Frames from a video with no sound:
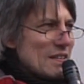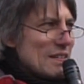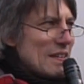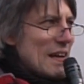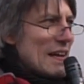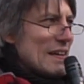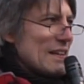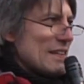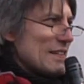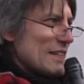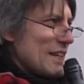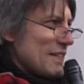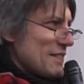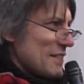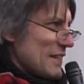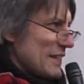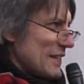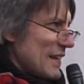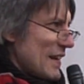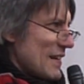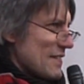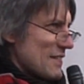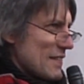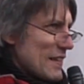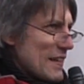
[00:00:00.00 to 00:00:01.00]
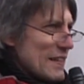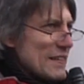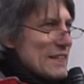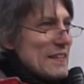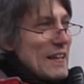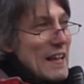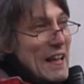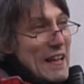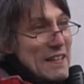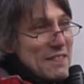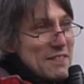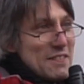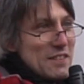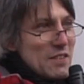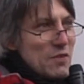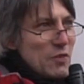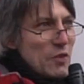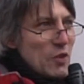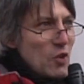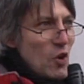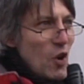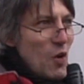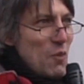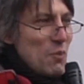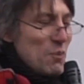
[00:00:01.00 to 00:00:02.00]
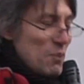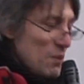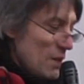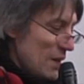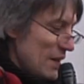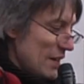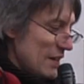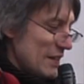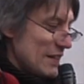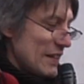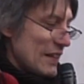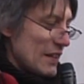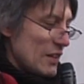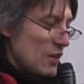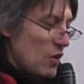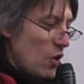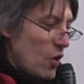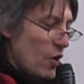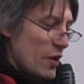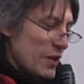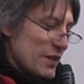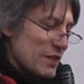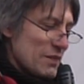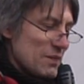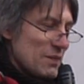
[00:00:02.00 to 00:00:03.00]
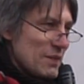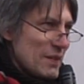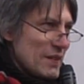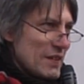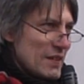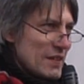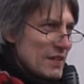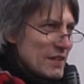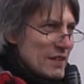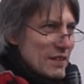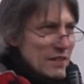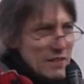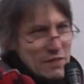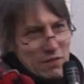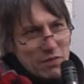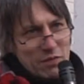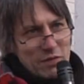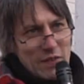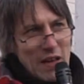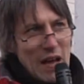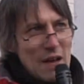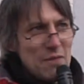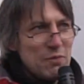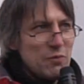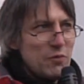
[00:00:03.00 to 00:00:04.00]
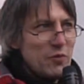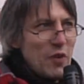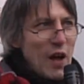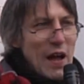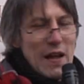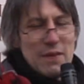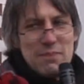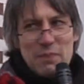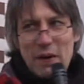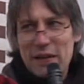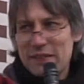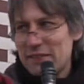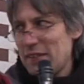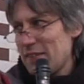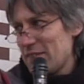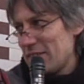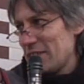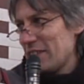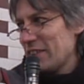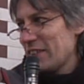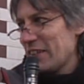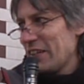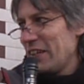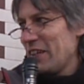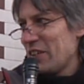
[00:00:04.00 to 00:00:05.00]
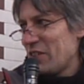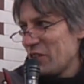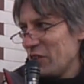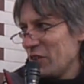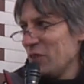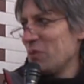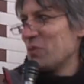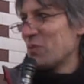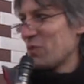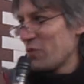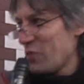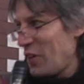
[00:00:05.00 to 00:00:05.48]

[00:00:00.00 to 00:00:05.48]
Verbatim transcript: Danke, dass ihr da seid. Herzlich willkommen hier im Neuen. Wir haben vereinbart, dass ich rede.